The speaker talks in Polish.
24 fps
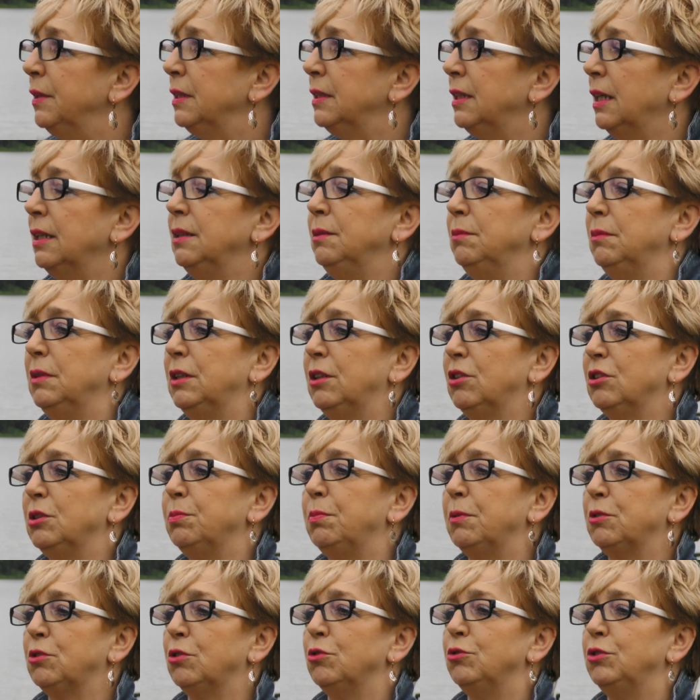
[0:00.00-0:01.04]
zanim
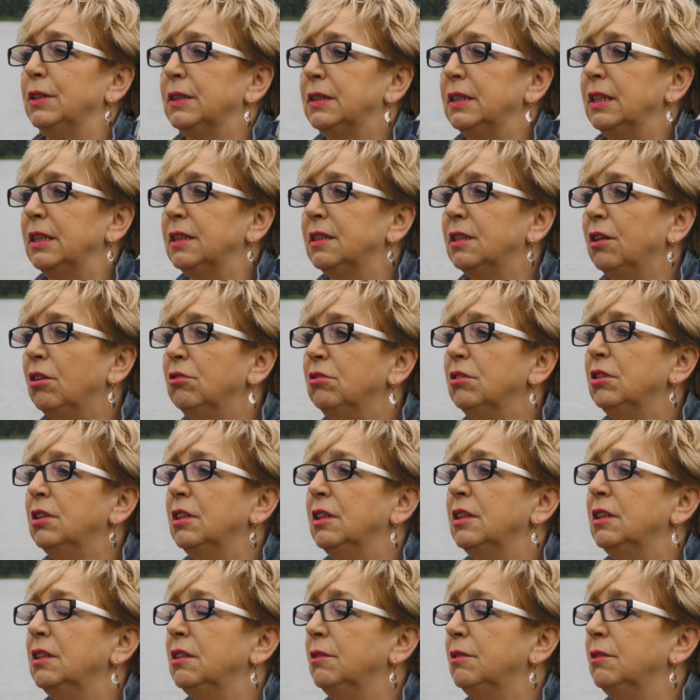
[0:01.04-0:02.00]
rozpoczął się sezon.